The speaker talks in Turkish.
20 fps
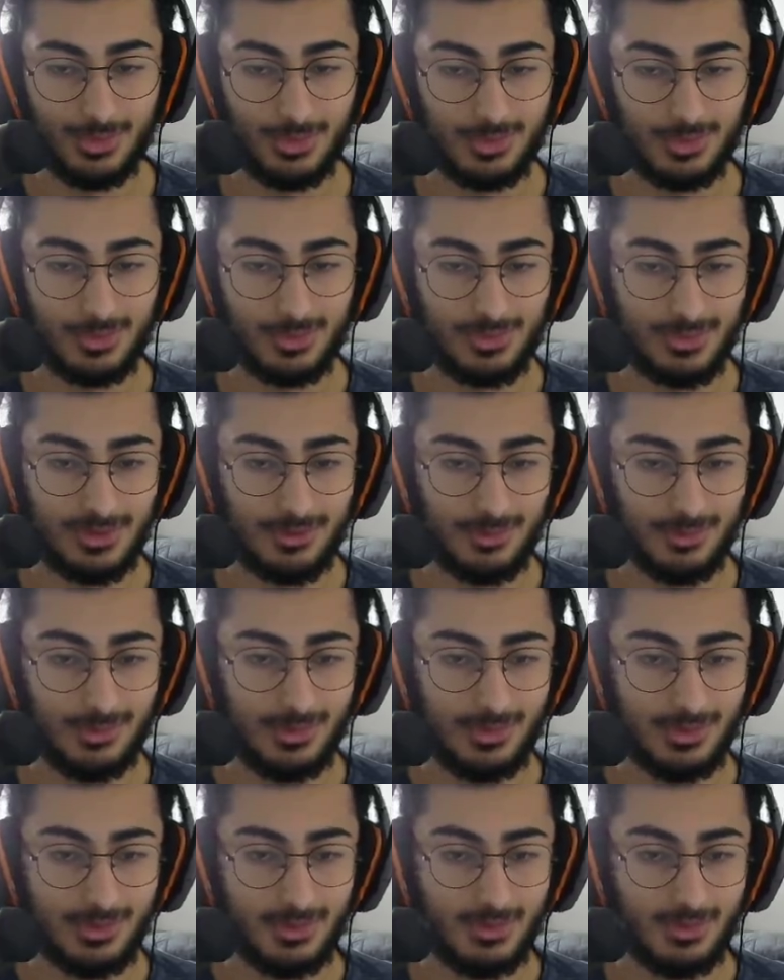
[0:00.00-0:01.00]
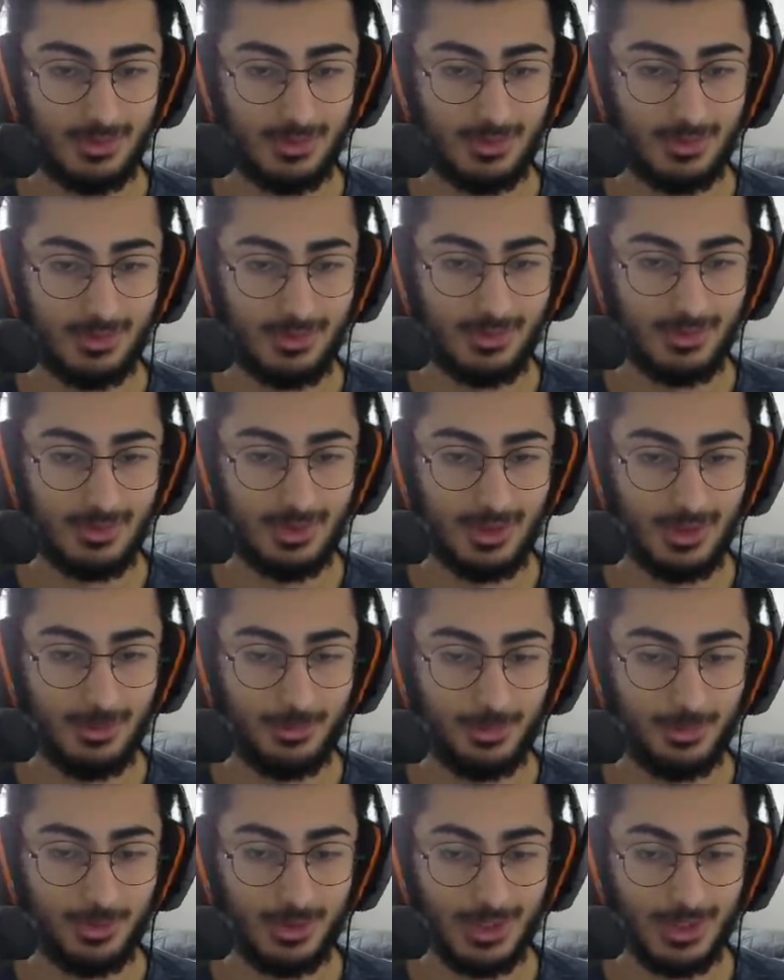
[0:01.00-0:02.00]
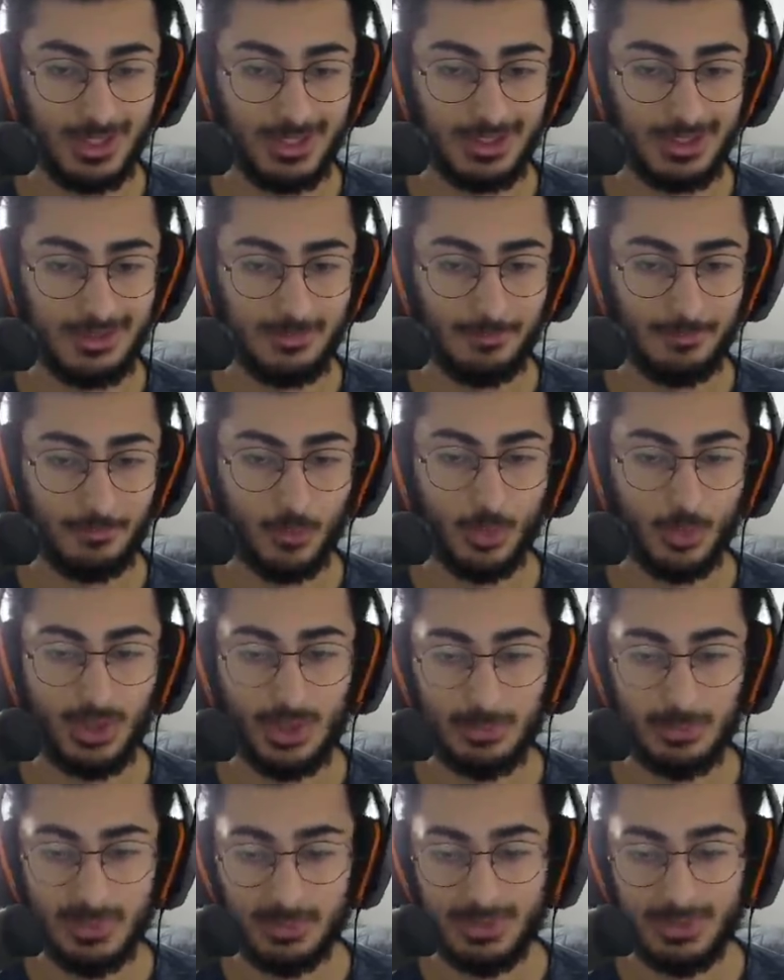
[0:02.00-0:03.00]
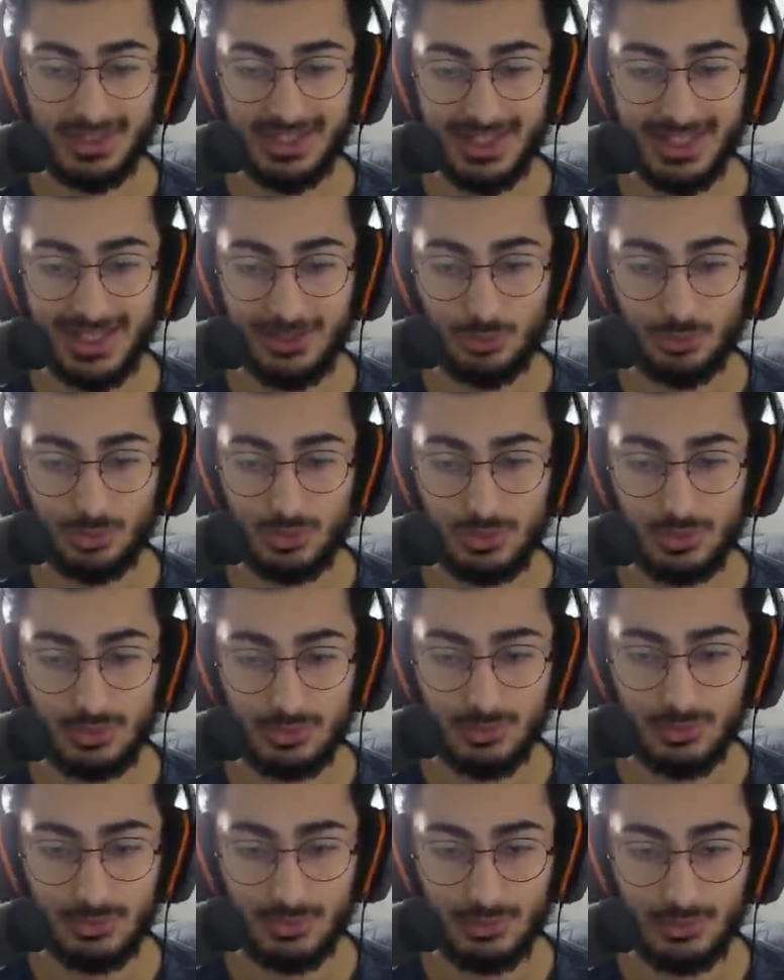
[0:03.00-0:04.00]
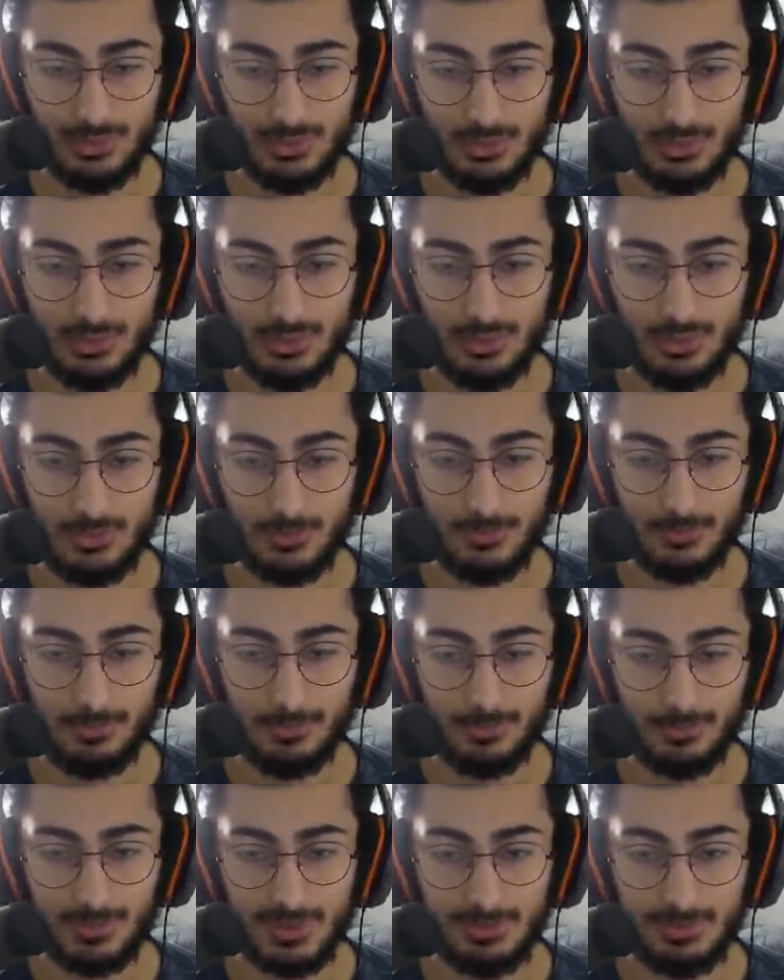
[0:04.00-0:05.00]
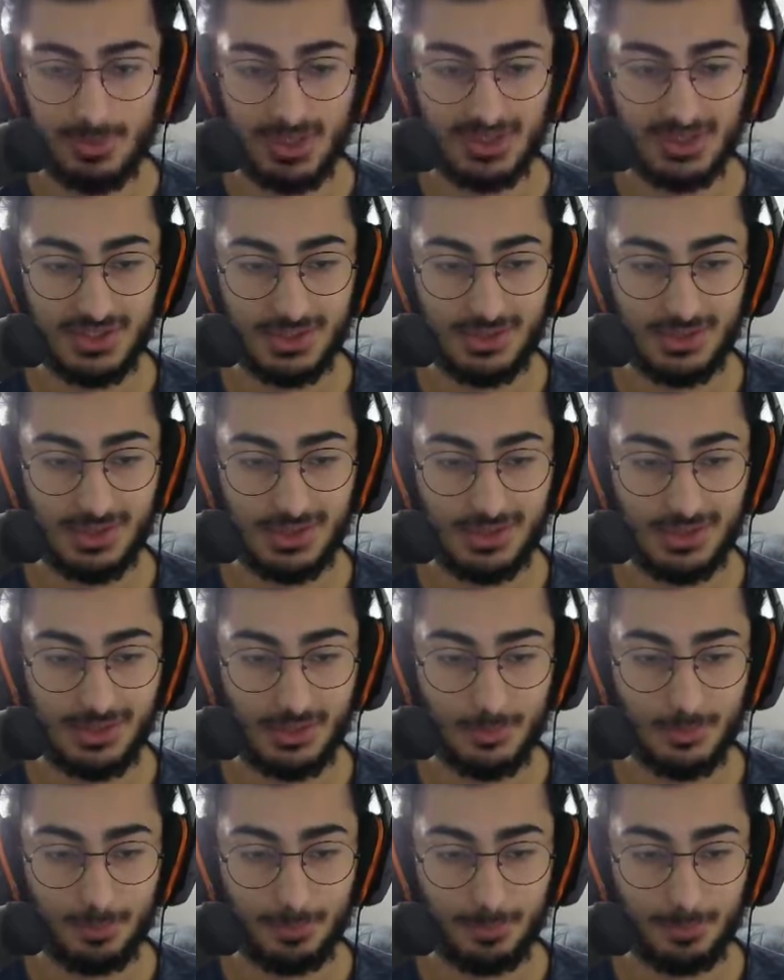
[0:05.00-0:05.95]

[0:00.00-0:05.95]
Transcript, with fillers: olduğunuz gibi yapıyorlar. Onlar birbirini yiye dursun. Biz peşlerinden gidelim.